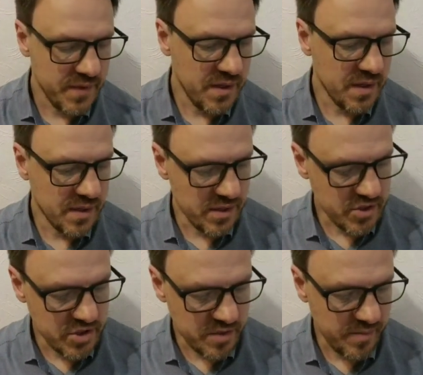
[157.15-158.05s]
И,
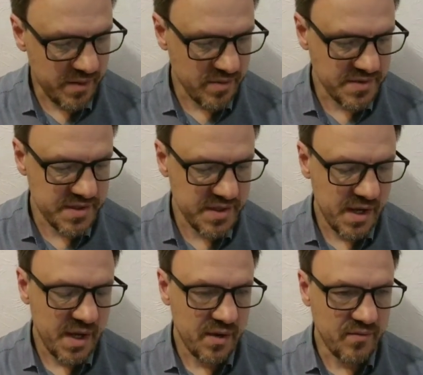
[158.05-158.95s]
конечно же, Павел здесь
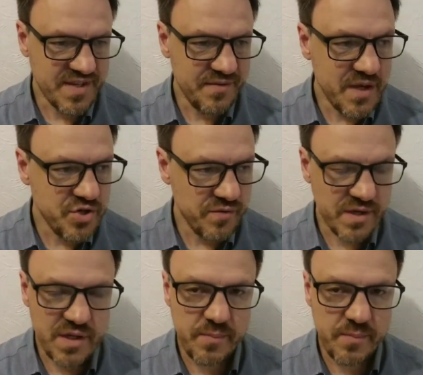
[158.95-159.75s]
высвечивает